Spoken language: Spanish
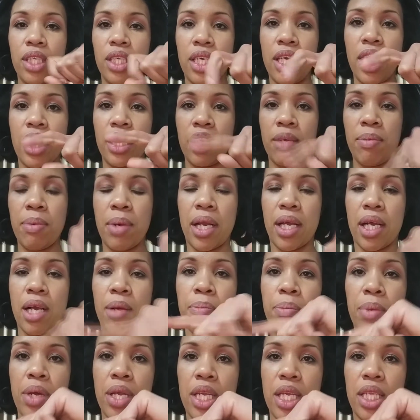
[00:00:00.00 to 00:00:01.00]
y activar la
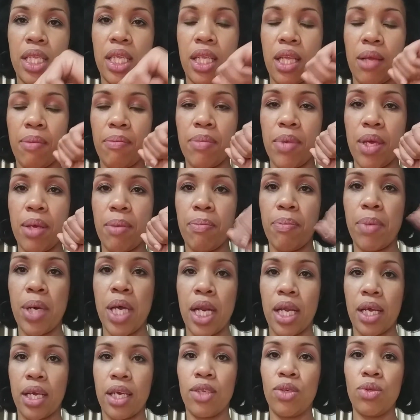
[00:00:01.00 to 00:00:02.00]
campanita también
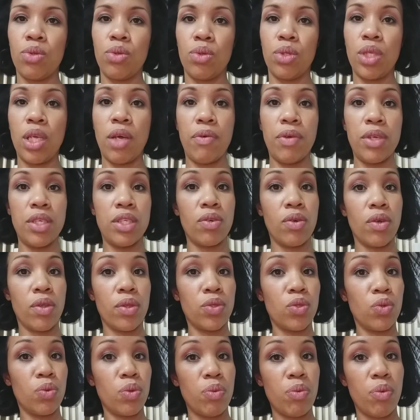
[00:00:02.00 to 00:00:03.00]
para que YouTube te avise
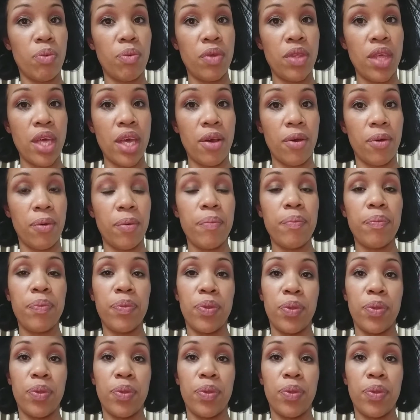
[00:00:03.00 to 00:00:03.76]
cuando subimos un video.